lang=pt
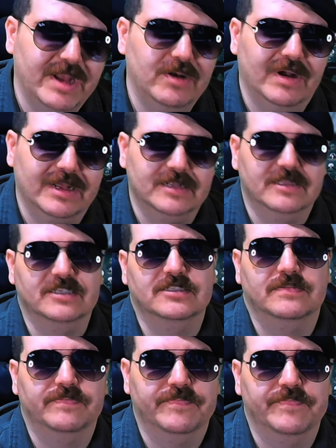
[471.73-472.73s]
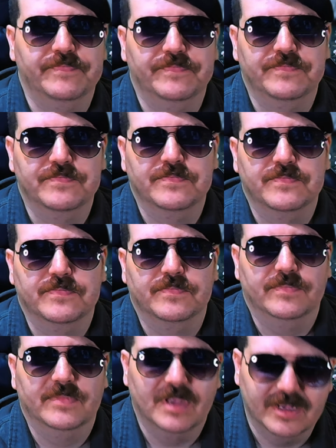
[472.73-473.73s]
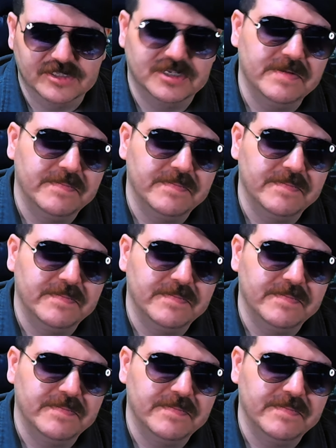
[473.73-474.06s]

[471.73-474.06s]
agradece? É assim?